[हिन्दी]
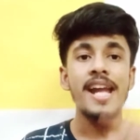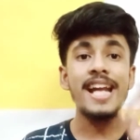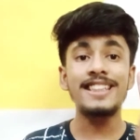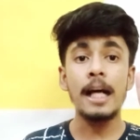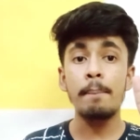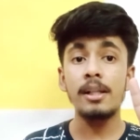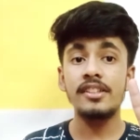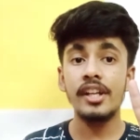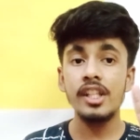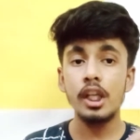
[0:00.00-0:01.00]
एग्जाम्पल
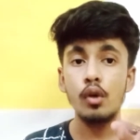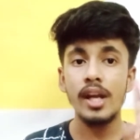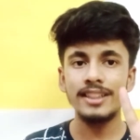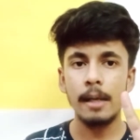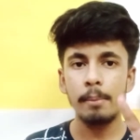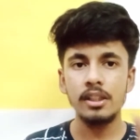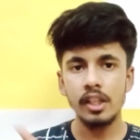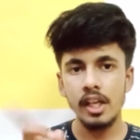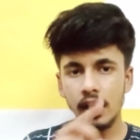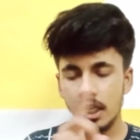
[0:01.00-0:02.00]
थ्री देखो एग्जाम्पल
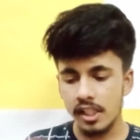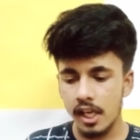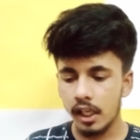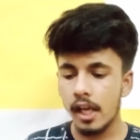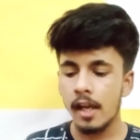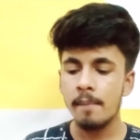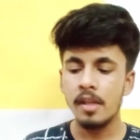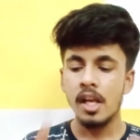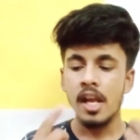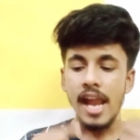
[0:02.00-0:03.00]
थ्री हटा दिया गया
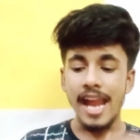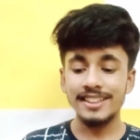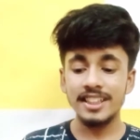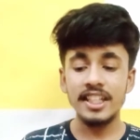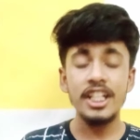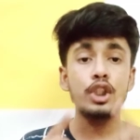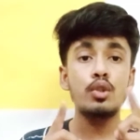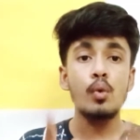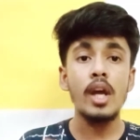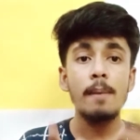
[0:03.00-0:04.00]
है एक्सरसाइज
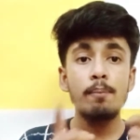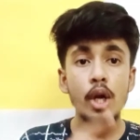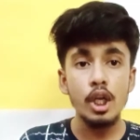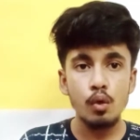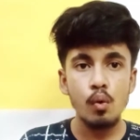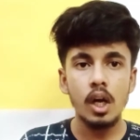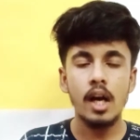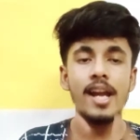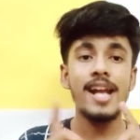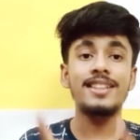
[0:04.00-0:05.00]
टू का
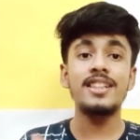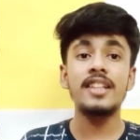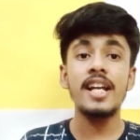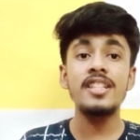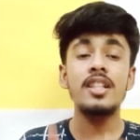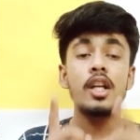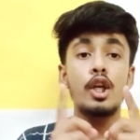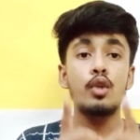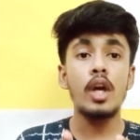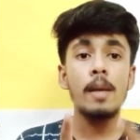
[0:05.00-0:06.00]
एक्सरसाइज
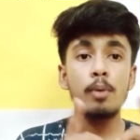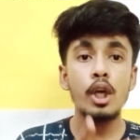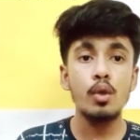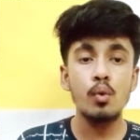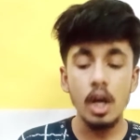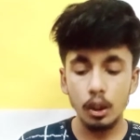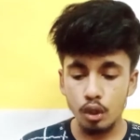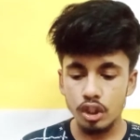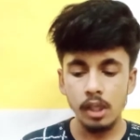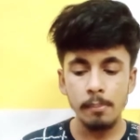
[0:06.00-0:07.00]
टू का
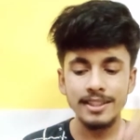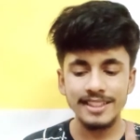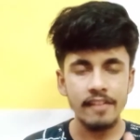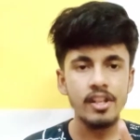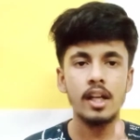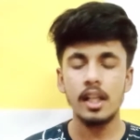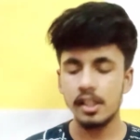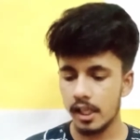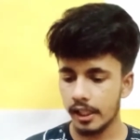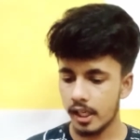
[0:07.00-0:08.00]
क्वेश्चन नंबर सेवन हटा
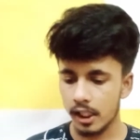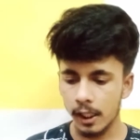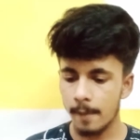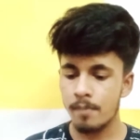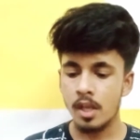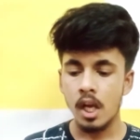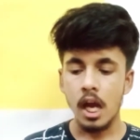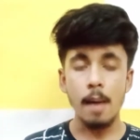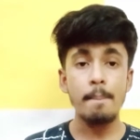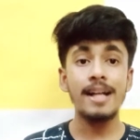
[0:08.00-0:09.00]
दिया गया ठीक है ना
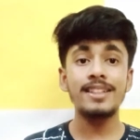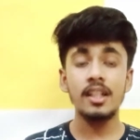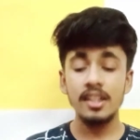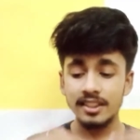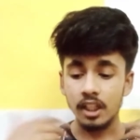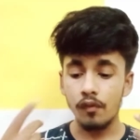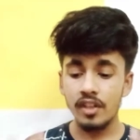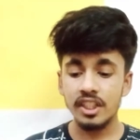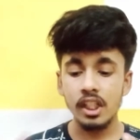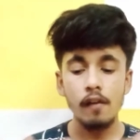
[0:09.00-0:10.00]
अब बात करते हैं
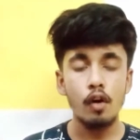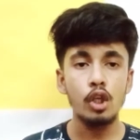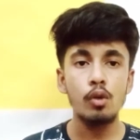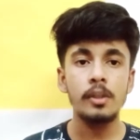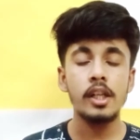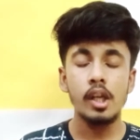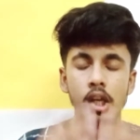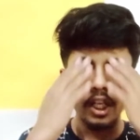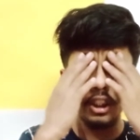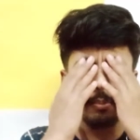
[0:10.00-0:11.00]
सरफेस एरिया वॉल्यूम की
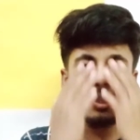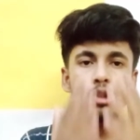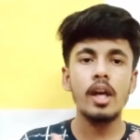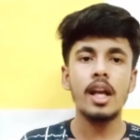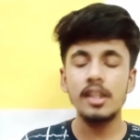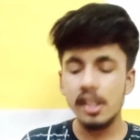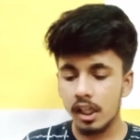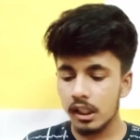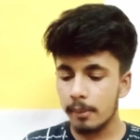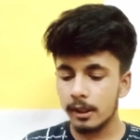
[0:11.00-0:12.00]
इसमें तो यार हद्दी
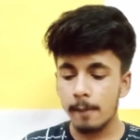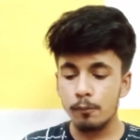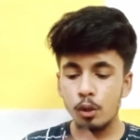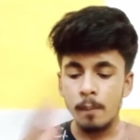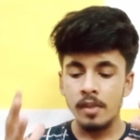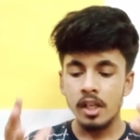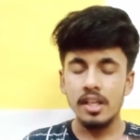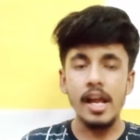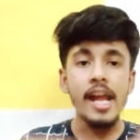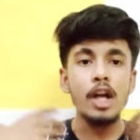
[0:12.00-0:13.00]
कर दी मतलब जो
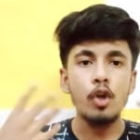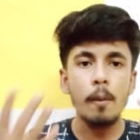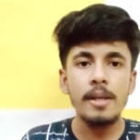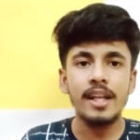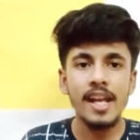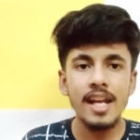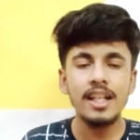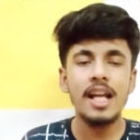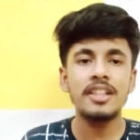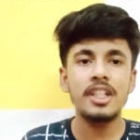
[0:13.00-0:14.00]
नया टॉपिक है क्लास